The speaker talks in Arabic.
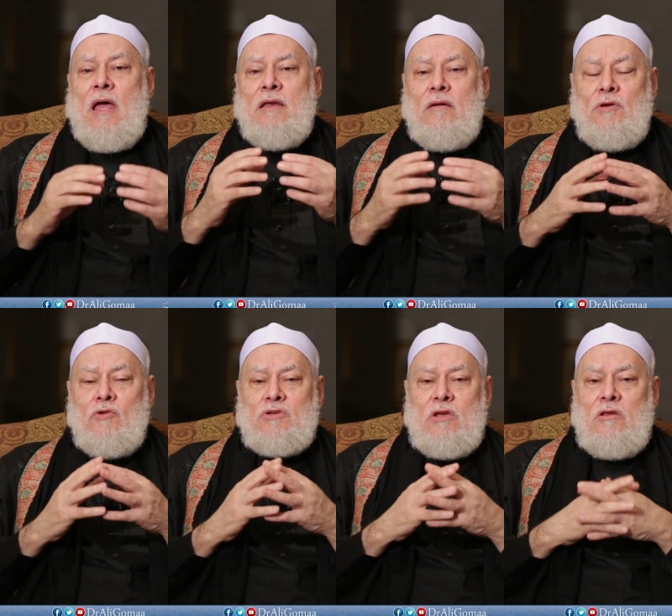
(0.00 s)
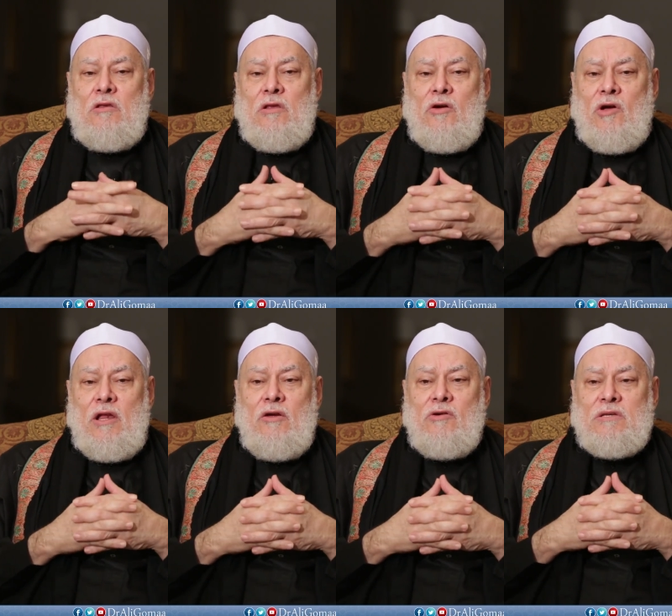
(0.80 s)
النبي صلى الله
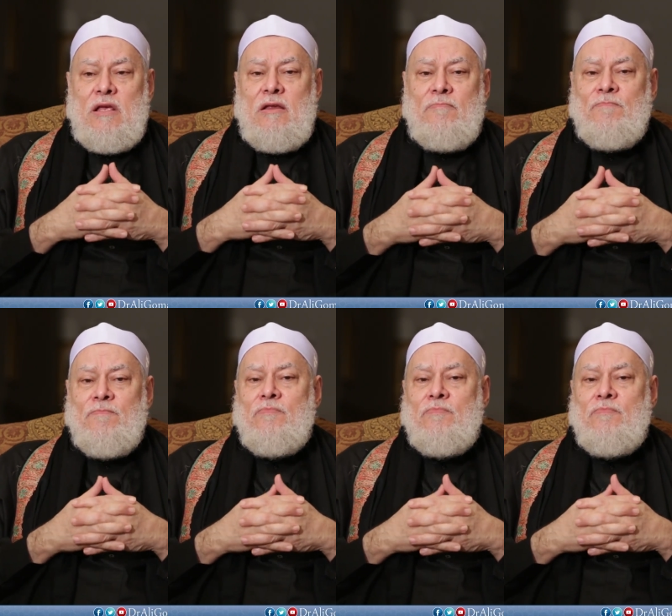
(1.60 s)
عليه وسلم